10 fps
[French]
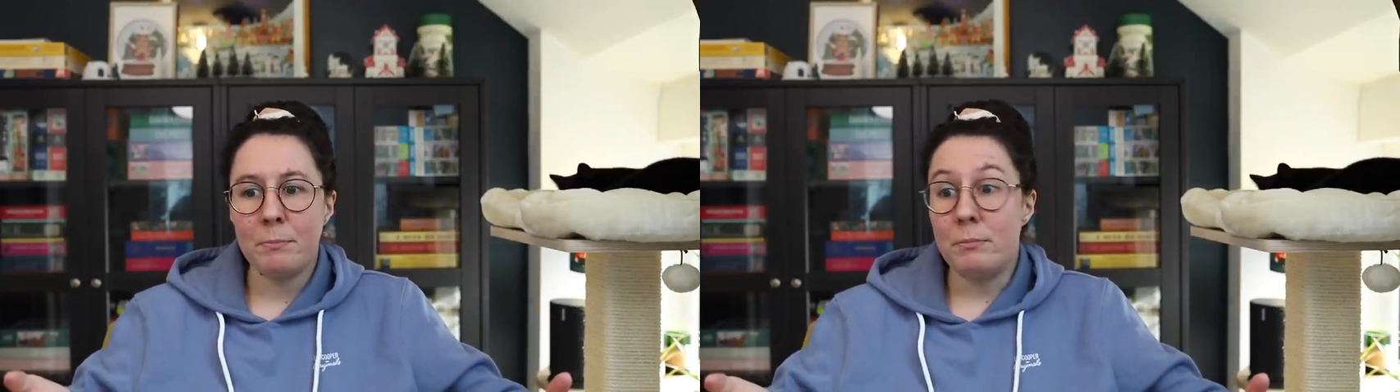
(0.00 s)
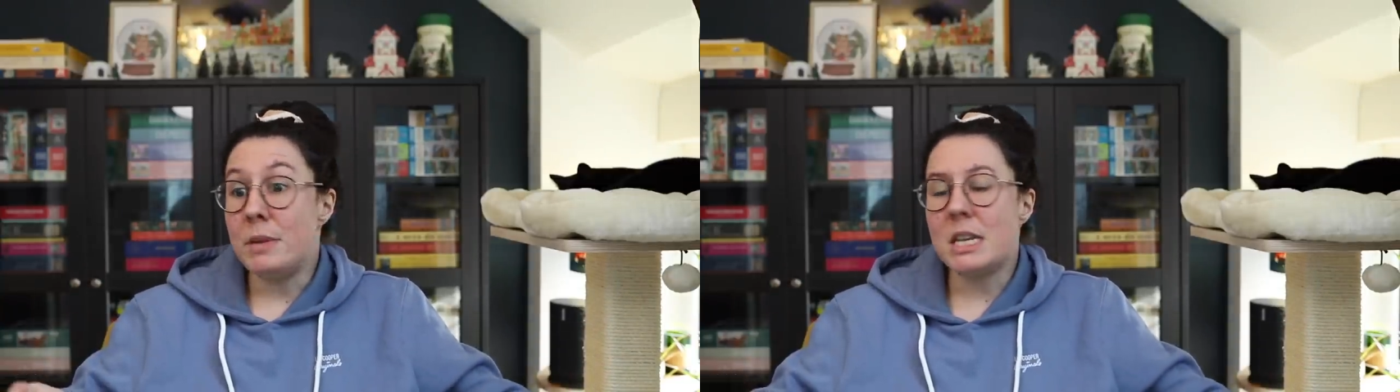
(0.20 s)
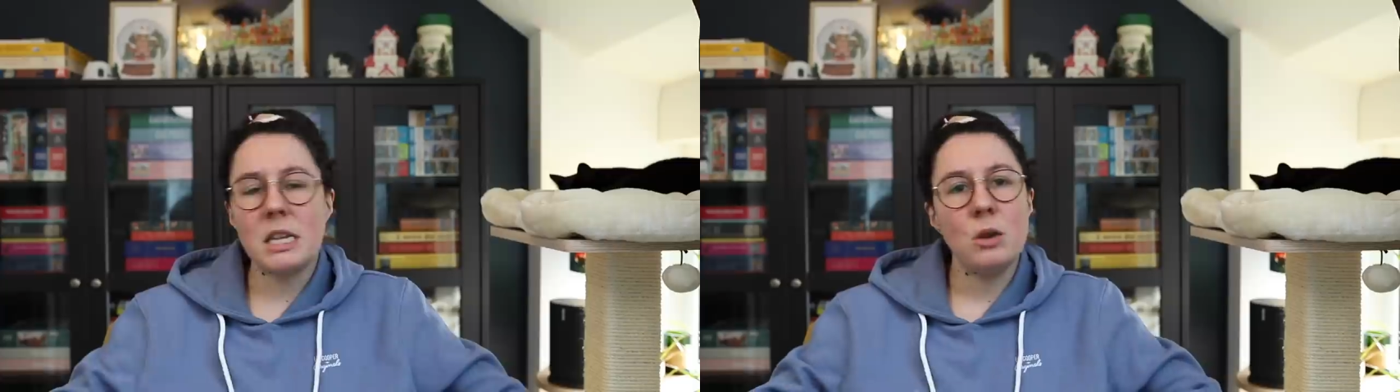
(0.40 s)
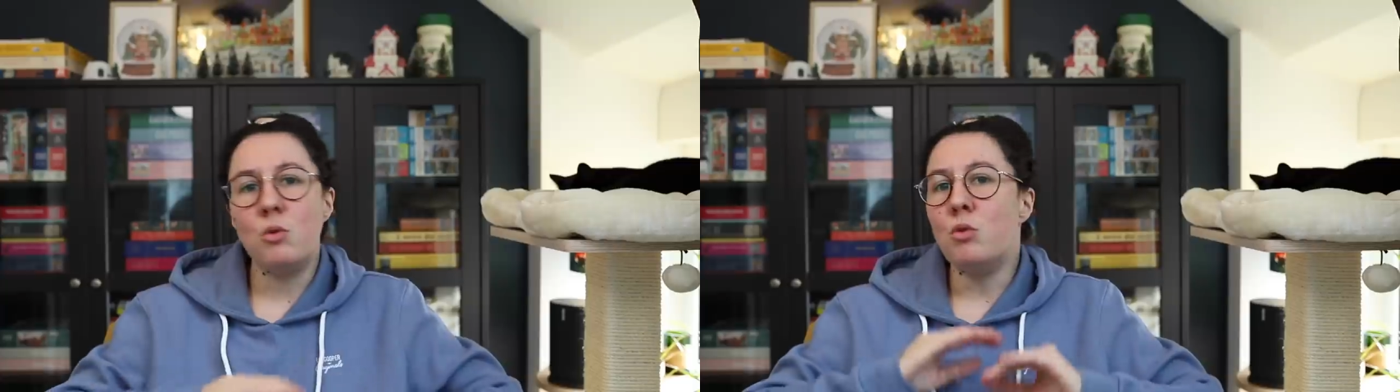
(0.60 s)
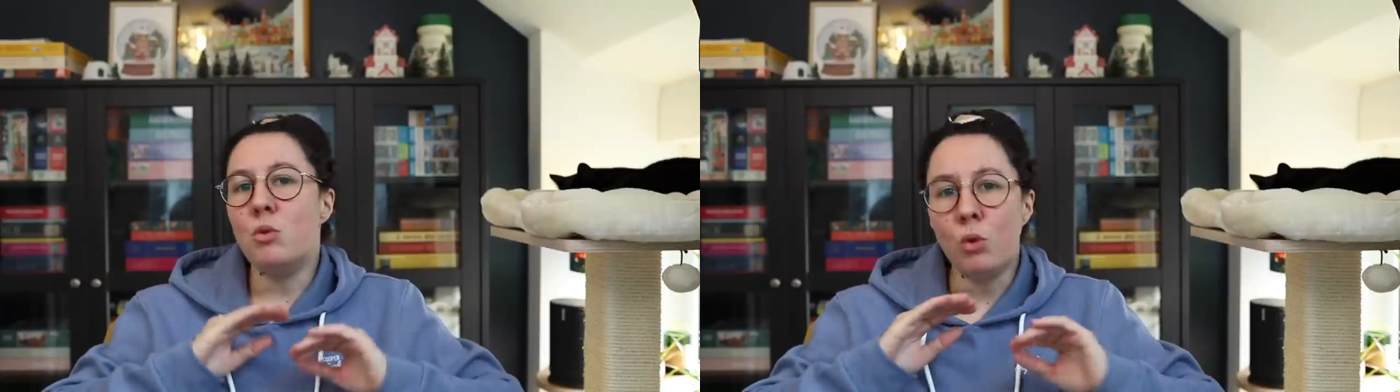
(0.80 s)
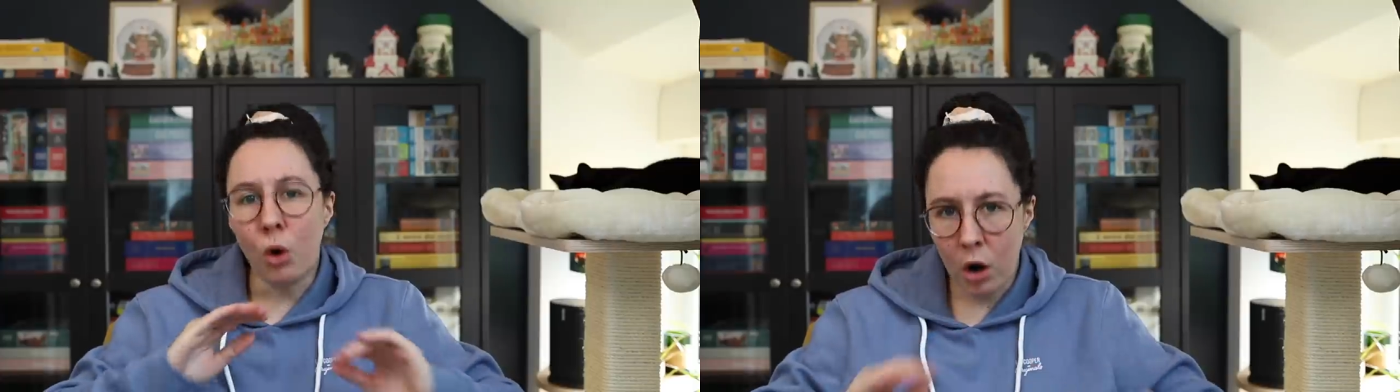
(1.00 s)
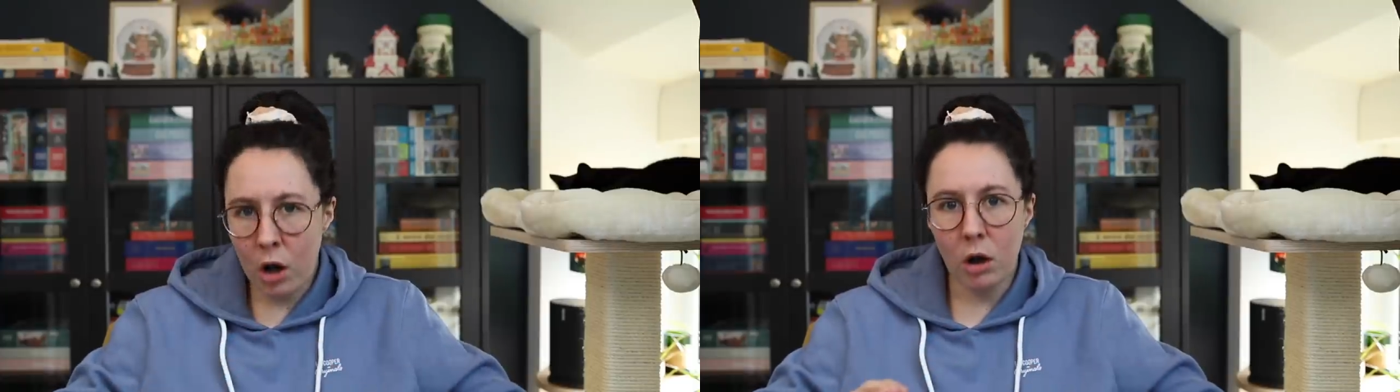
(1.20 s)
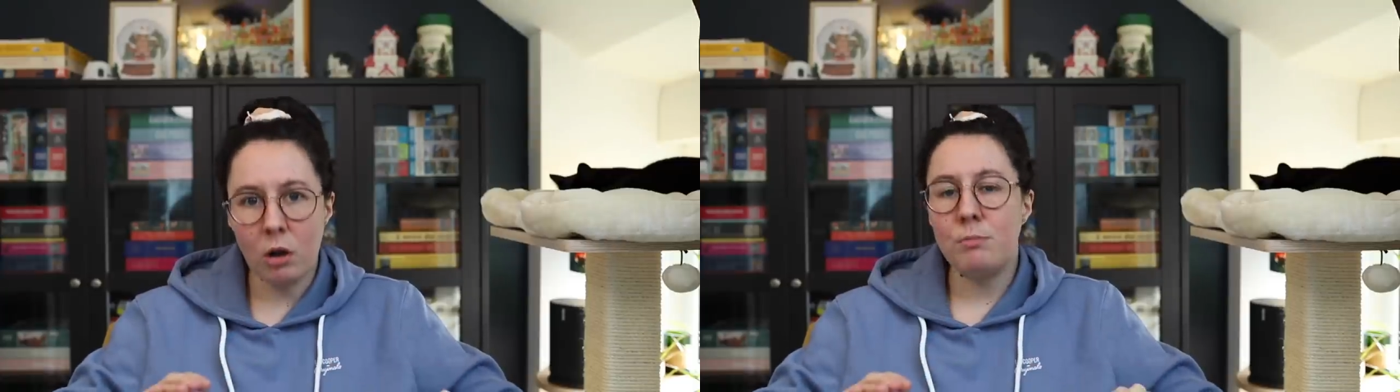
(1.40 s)
Mais c'est une
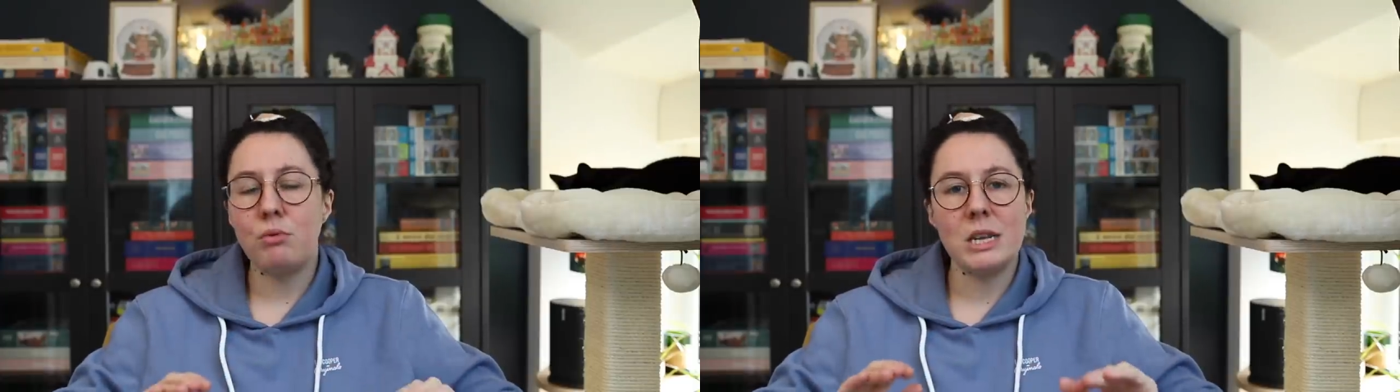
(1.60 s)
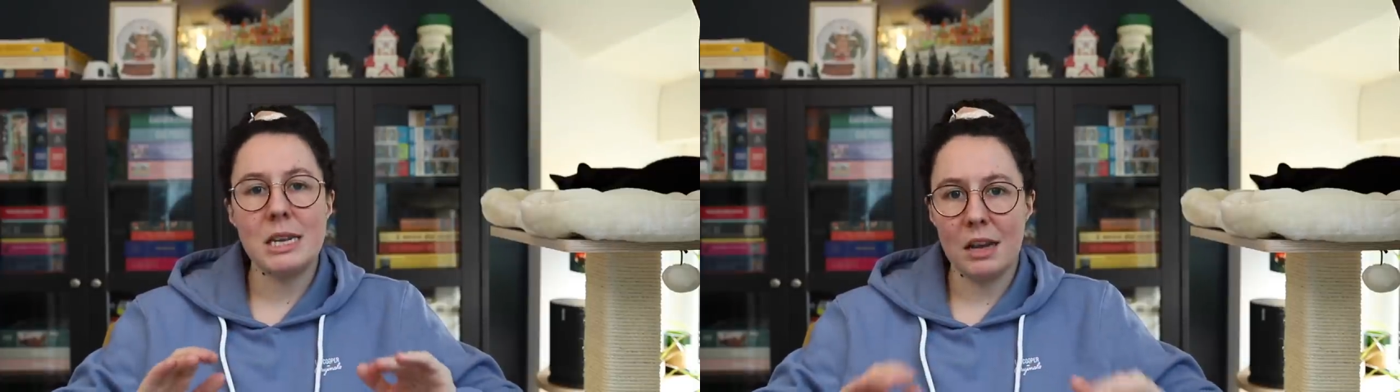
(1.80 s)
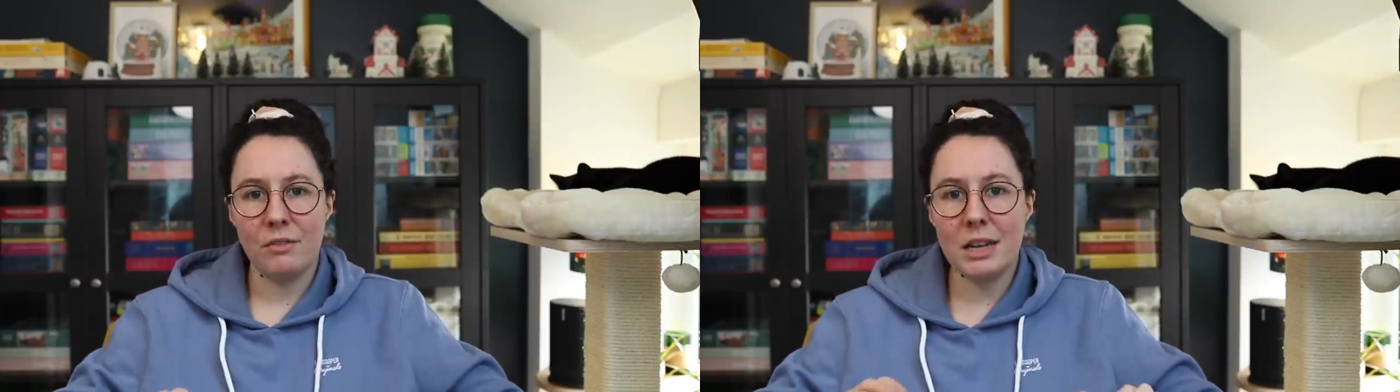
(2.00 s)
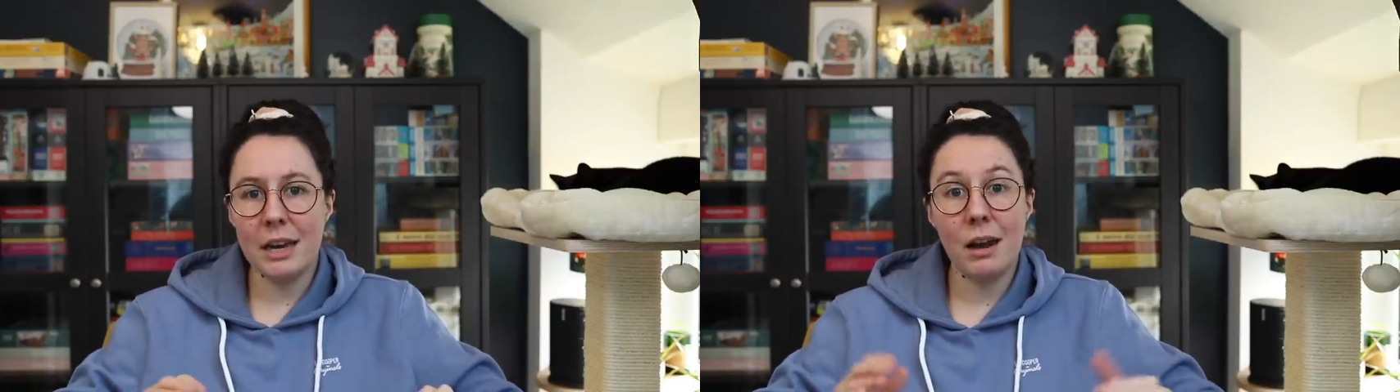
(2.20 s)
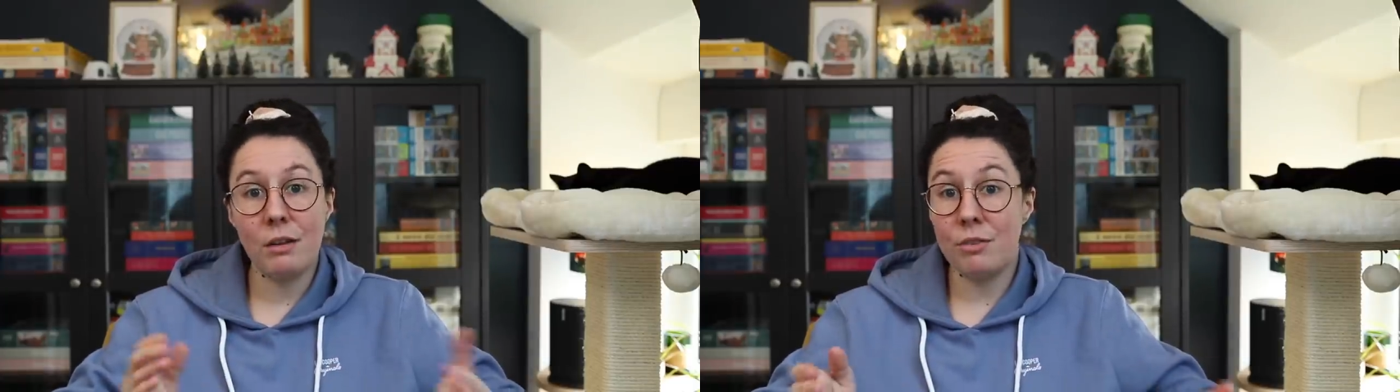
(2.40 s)
horreur pour les cervicales,